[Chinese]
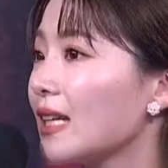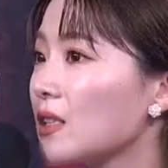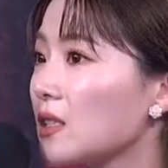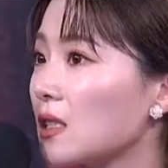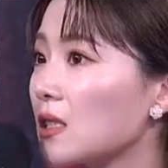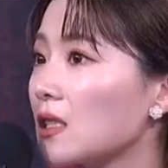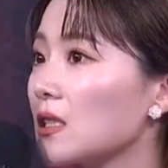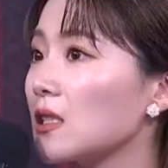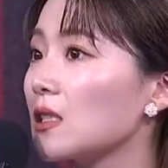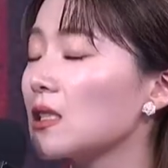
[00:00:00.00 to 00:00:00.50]
但
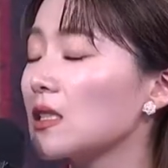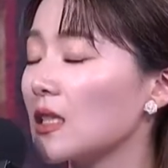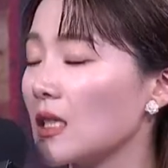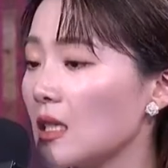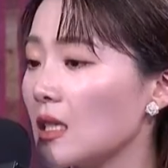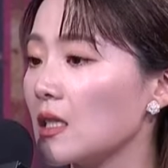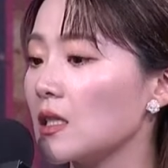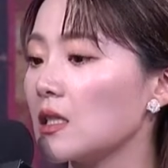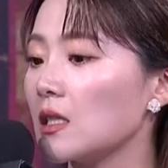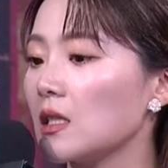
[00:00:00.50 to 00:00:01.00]
这次是
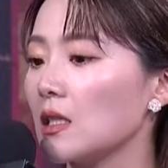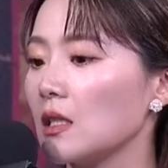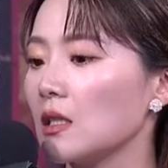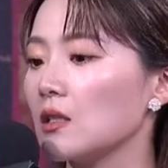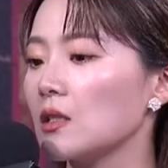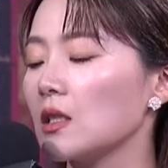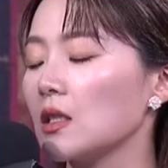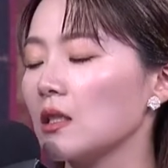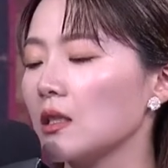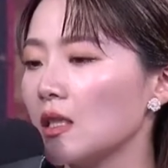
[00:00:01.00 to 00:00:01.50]
第一次
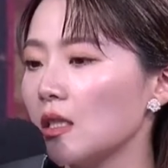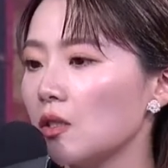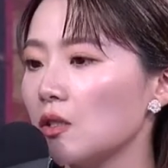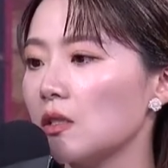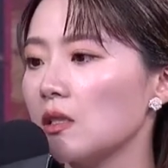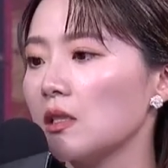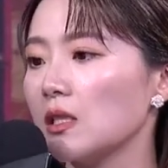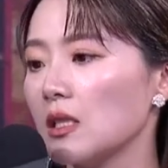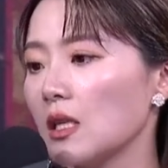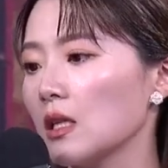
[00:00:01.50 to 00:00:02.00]
以这个电
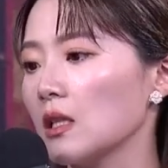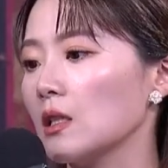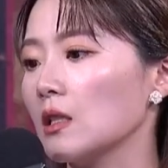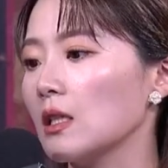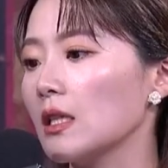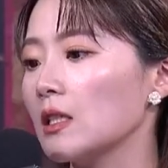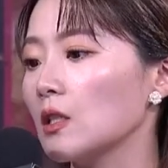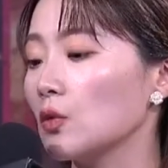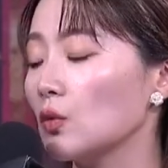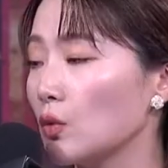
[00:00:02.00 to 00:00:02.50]
视电影
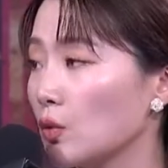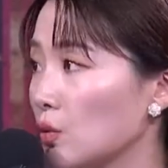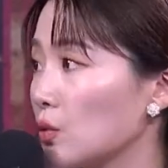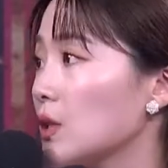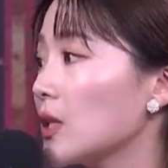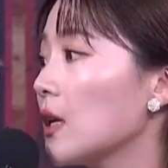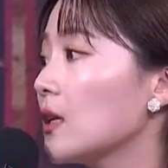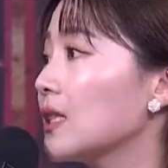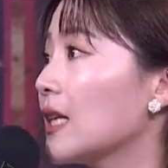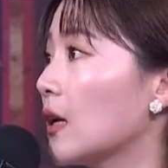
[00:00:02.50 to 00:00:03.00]
类的女
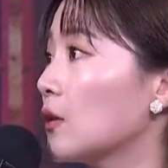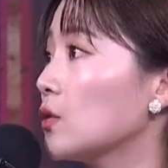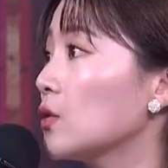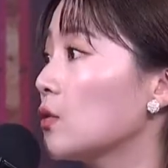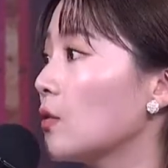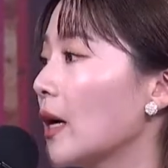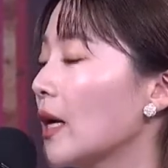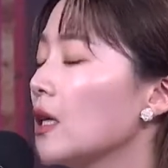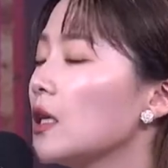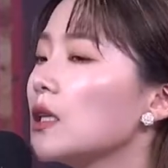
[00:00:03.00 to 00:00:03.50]
主角奖
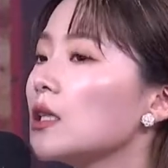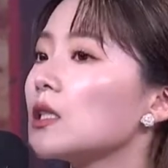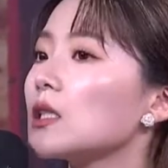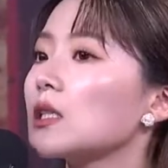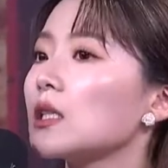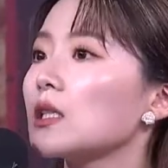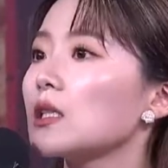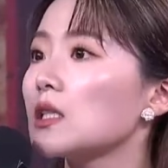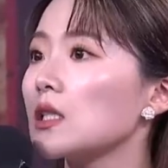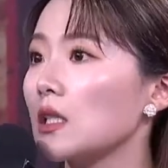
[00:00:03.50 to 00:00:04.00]
入围，
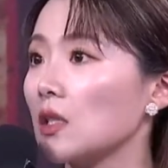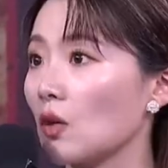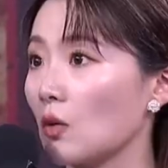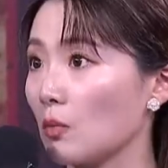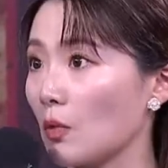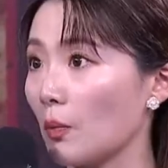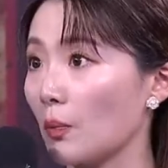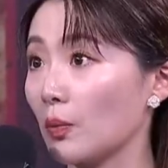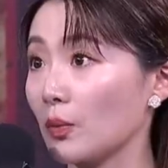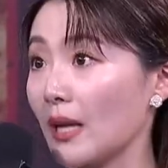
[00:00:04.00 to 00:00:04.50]
心情有
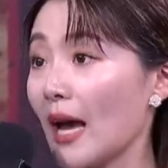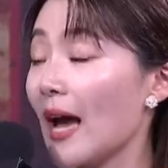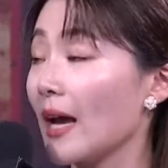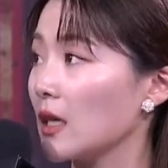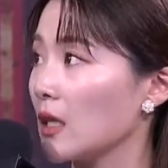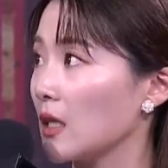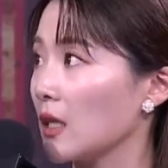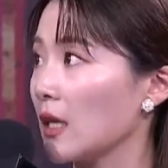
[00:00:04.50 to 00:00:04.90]
没有不太